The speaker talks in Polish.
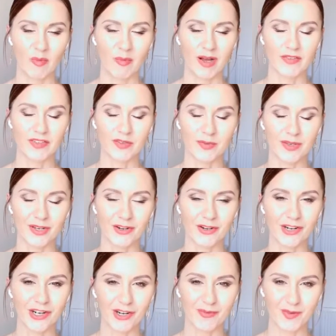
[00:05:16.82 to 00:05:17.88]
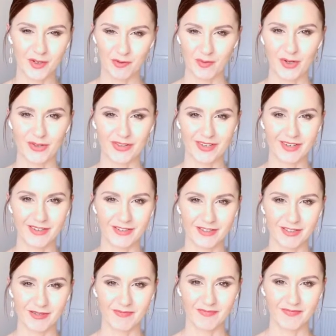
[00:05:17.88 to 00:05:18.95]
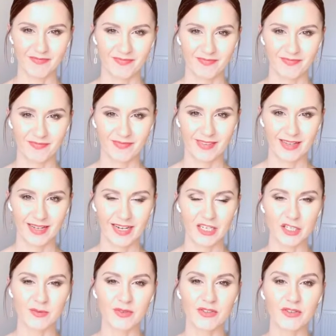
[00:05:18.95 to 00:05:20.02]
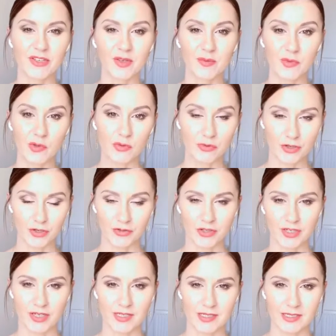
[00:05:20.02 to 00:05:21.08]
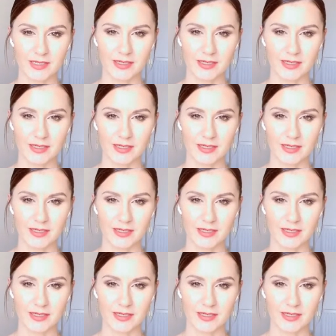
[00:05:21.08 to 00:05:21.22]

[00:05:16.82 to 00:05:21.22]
ma w sobie ogromną mądrość ale żeby do niej mógł dotrzeć,